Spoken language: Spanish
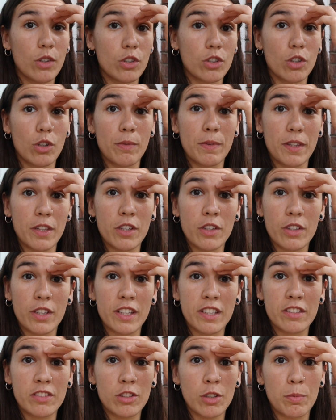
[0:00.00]
otro vídeo
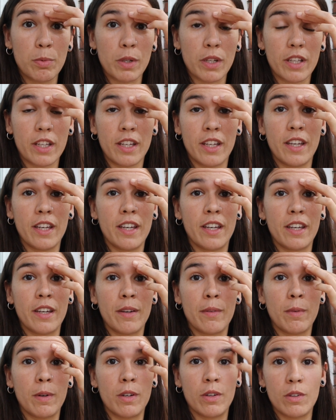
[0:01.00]
de esto
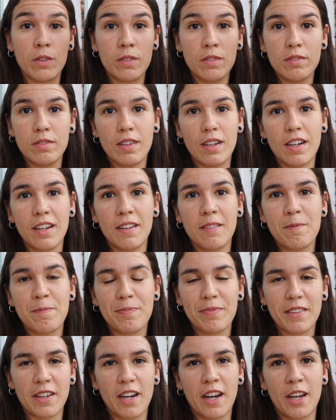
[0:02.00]
porque, bueno,
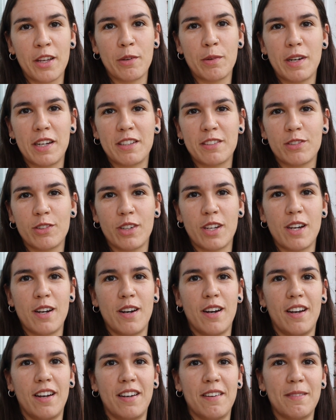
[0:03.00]
hay una
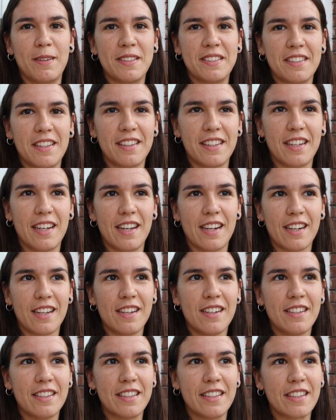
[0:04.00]
historia bastante
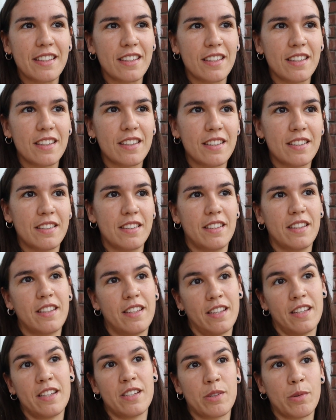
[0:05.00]
larga y,
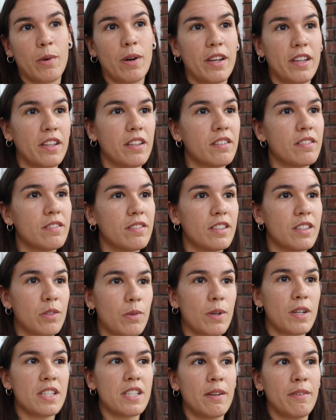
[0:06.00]
y es guay.
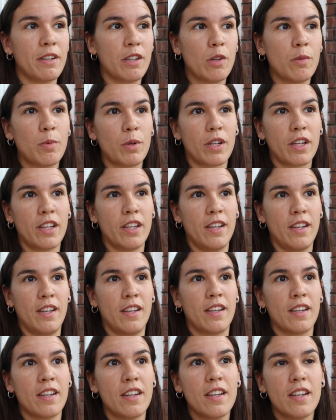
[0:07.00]
Es guay saberlo porque
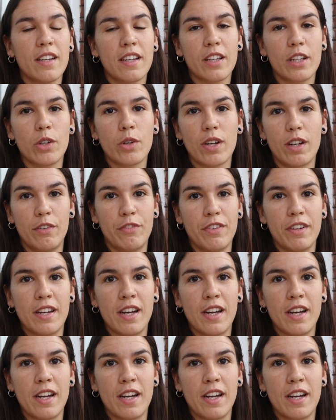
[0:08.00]
Creo que al